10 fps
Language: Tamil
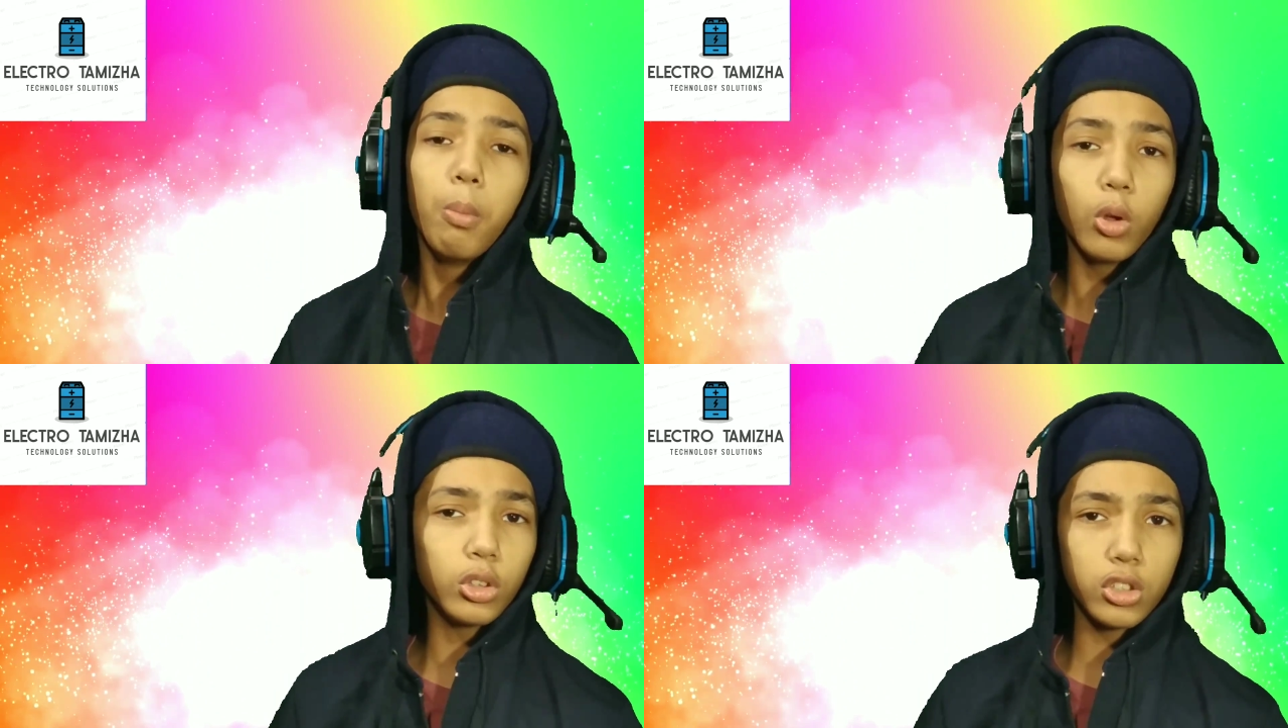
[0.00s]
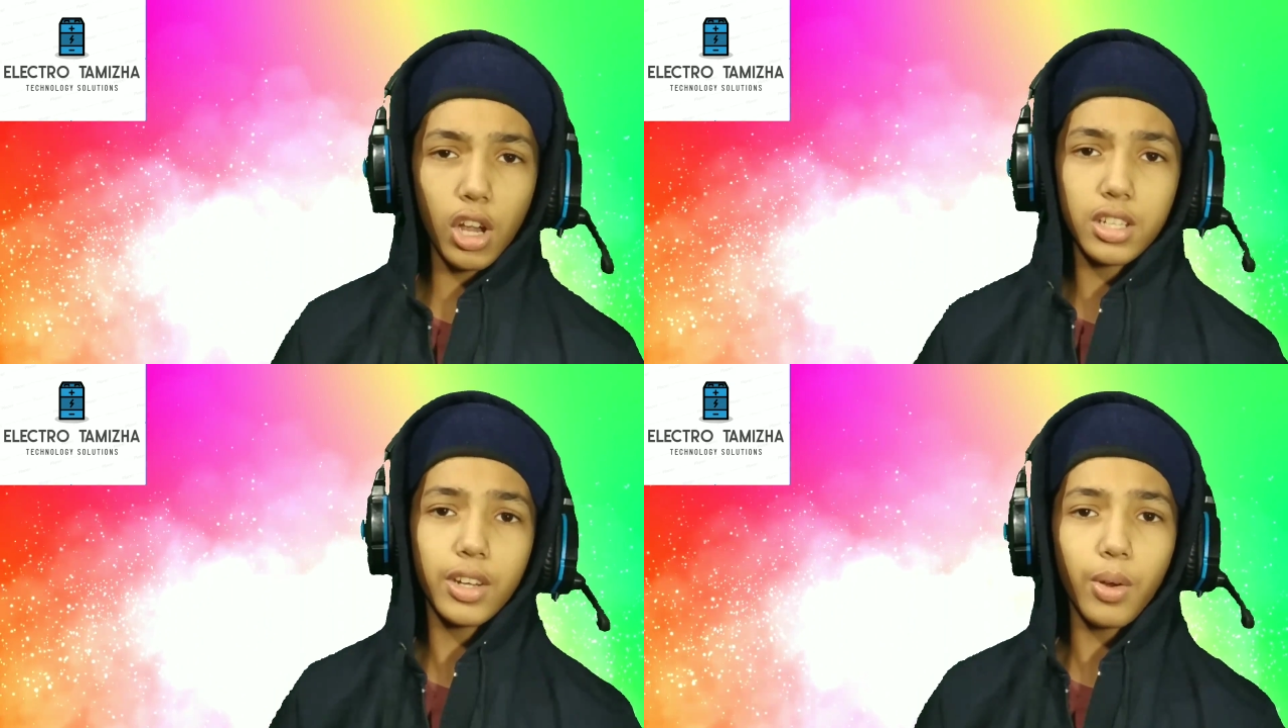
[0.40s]
ப்ளூடூத்
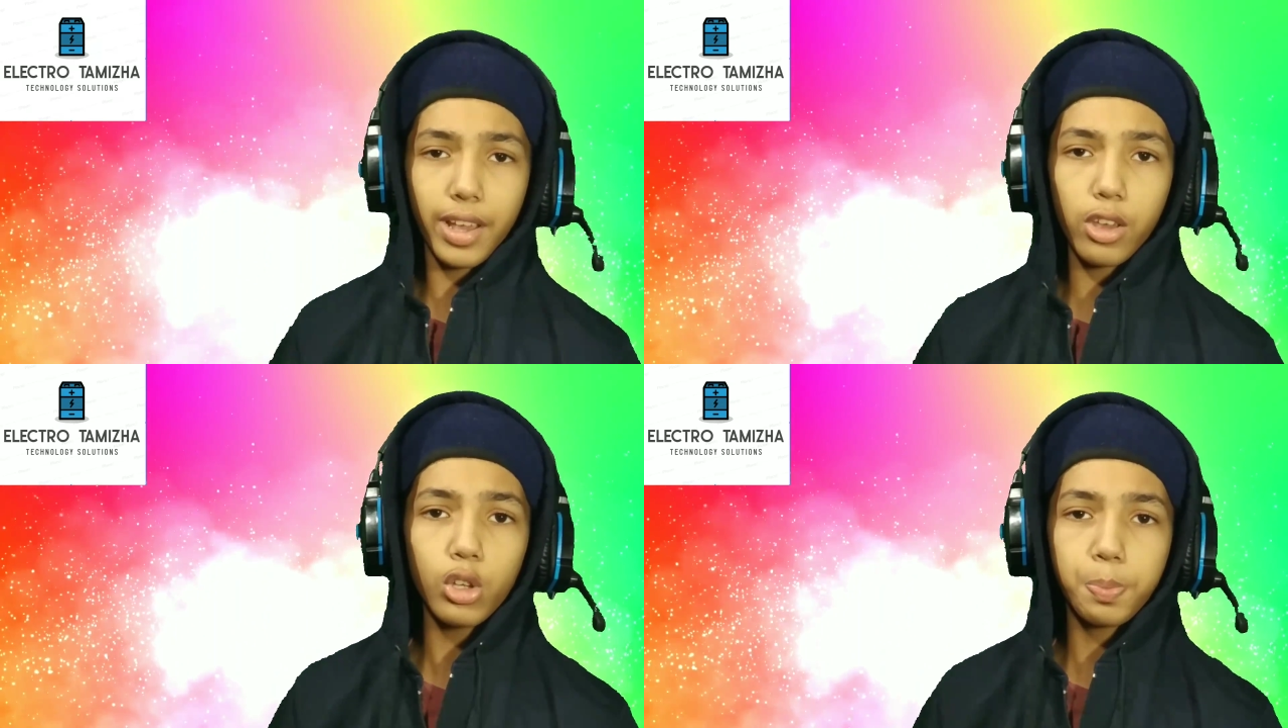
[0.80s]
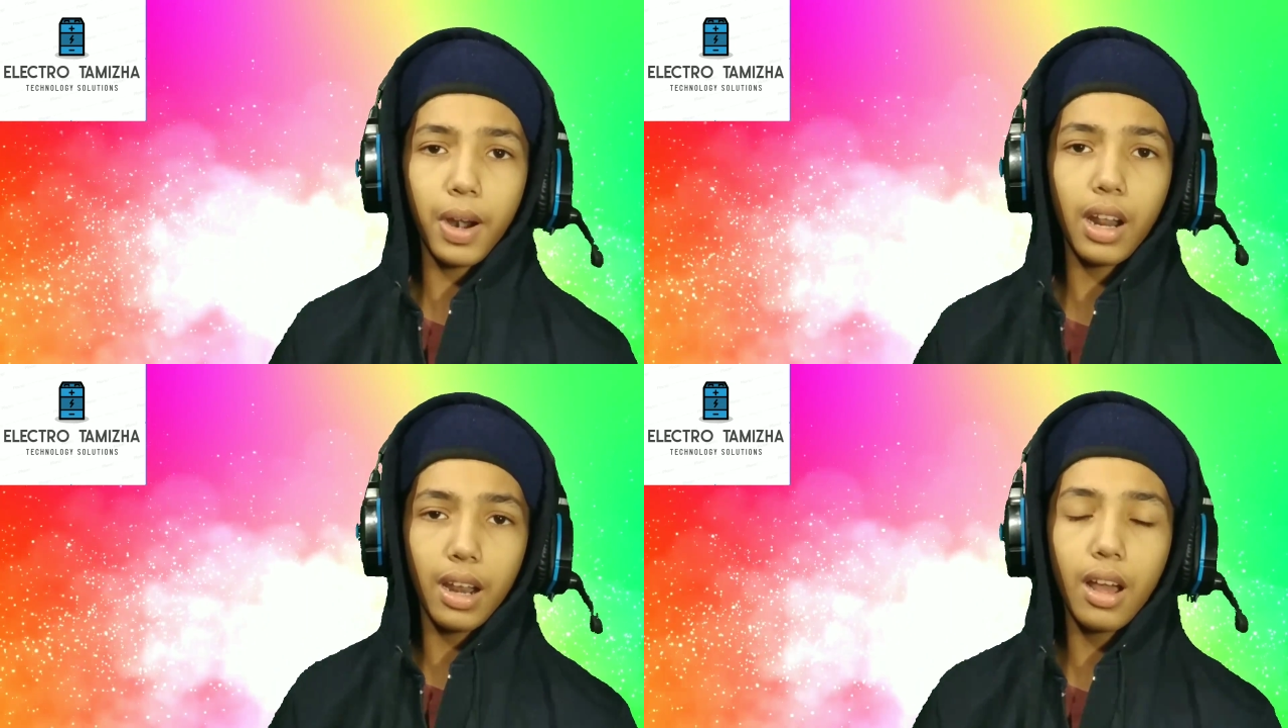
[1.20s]
ஜாய்ஸ்டிக்கும் நீங்கள் யூஸ்
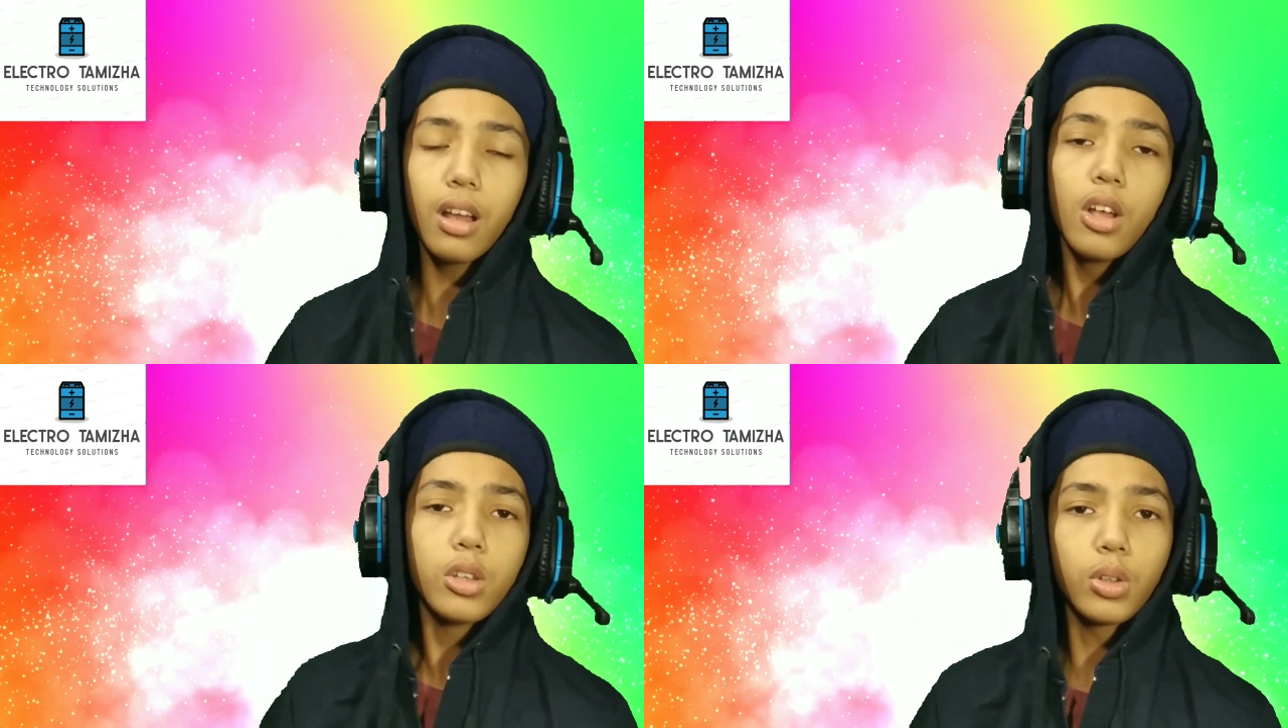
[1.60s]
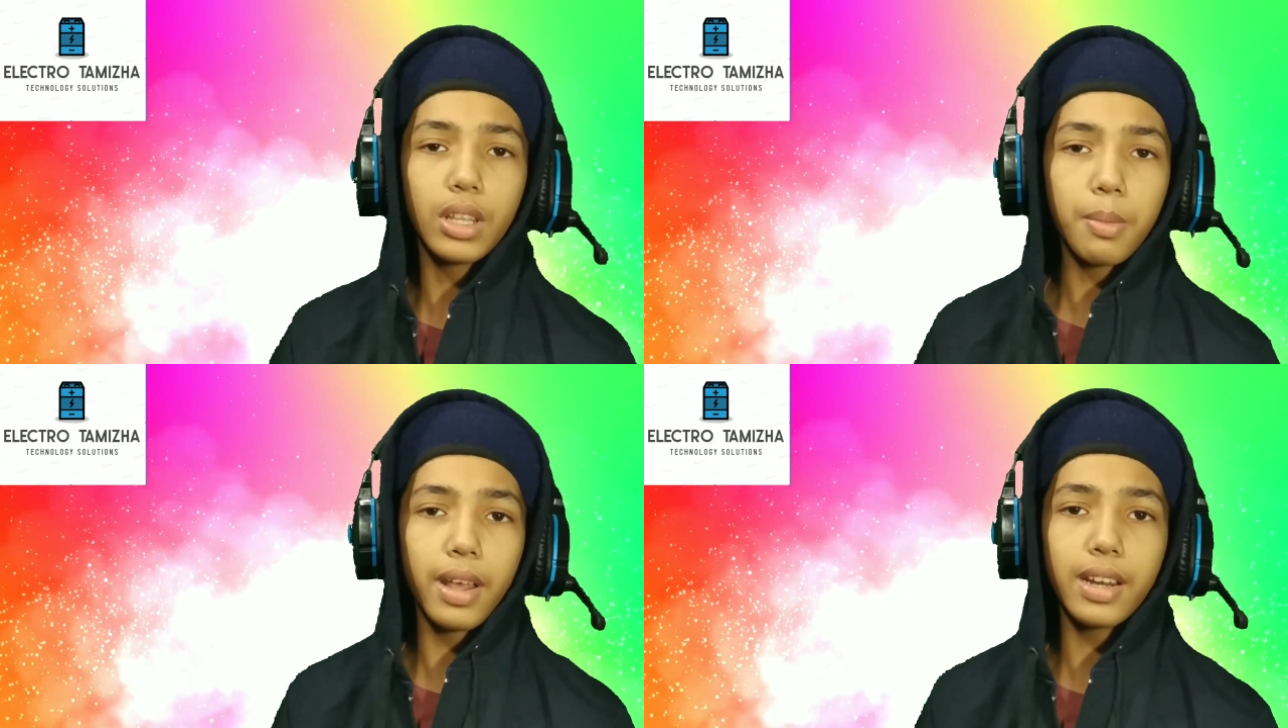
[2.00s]
பண்ணலாம்
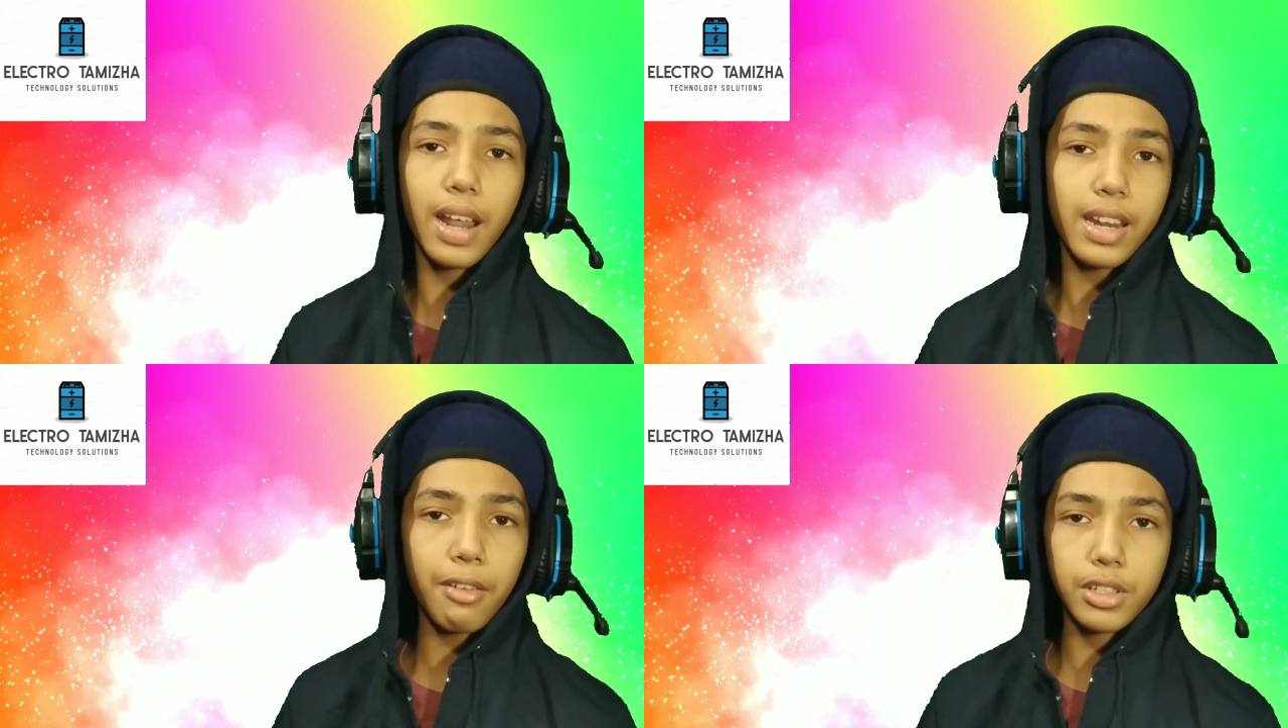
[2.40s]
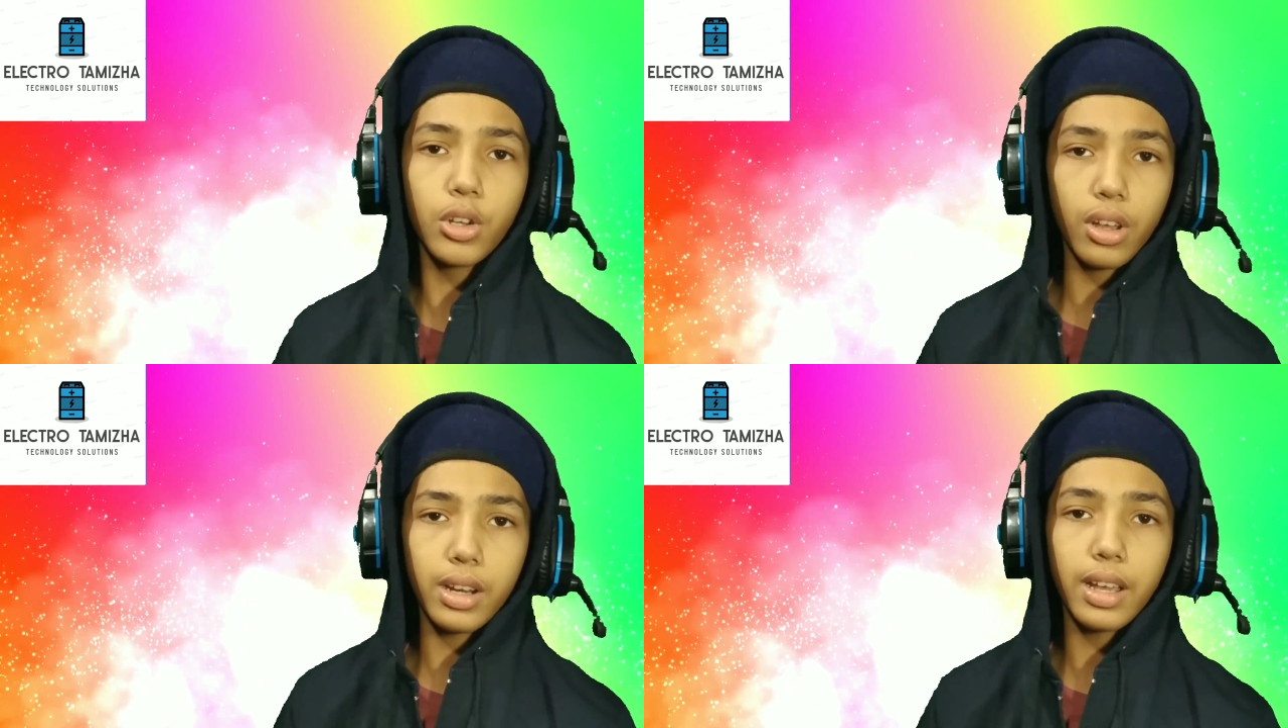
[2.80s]
ஸோ இந்த மாதிரி நிறையா
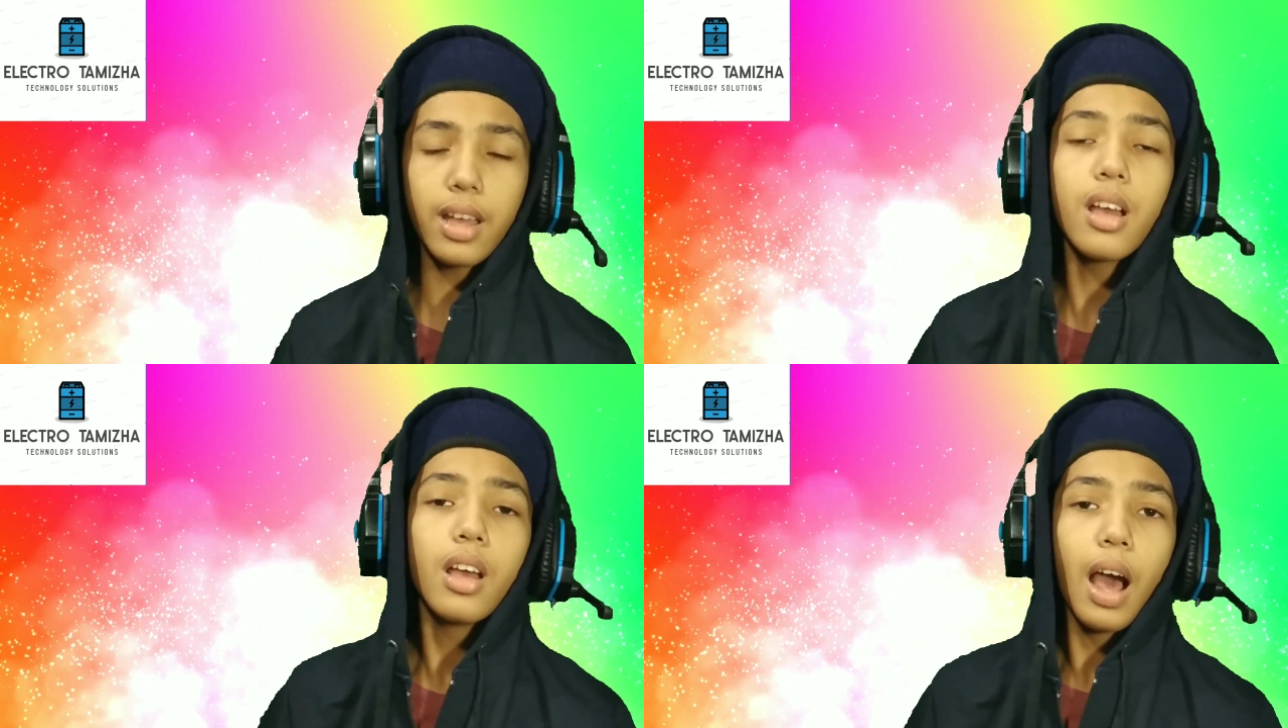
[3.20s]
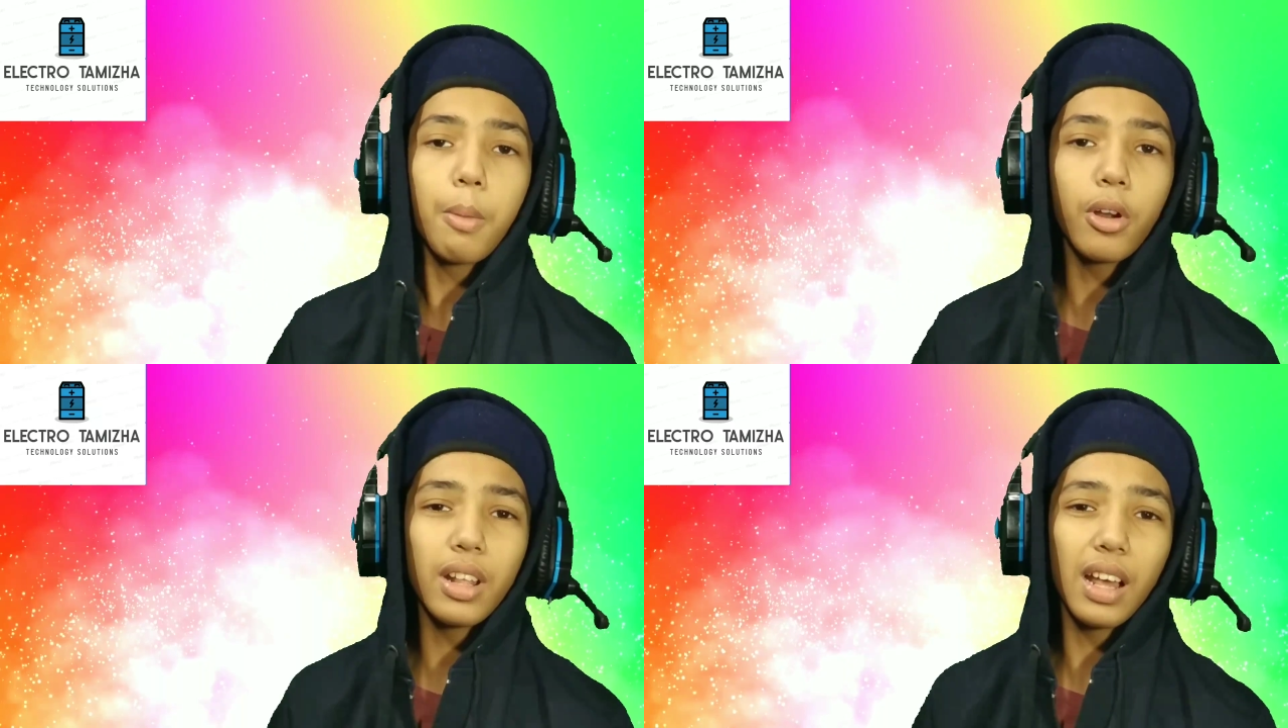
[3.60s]
விஷயம் இருக்குது
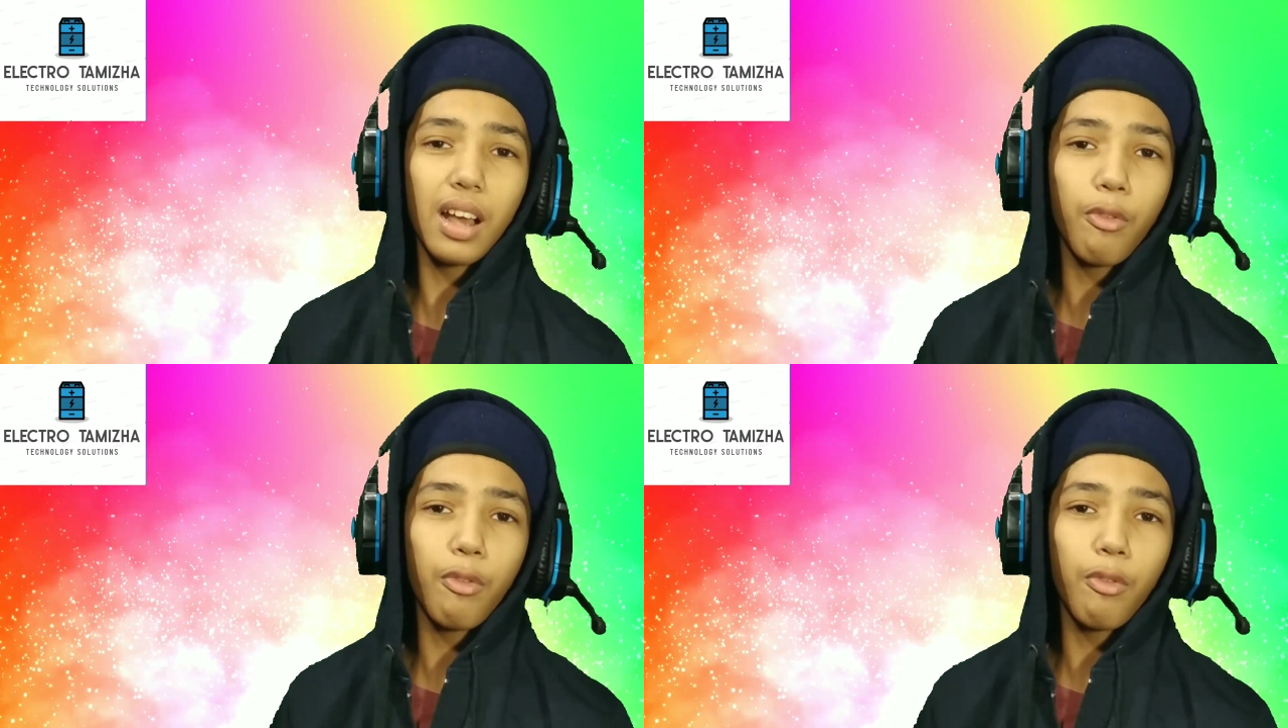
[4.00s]
அப்புறம்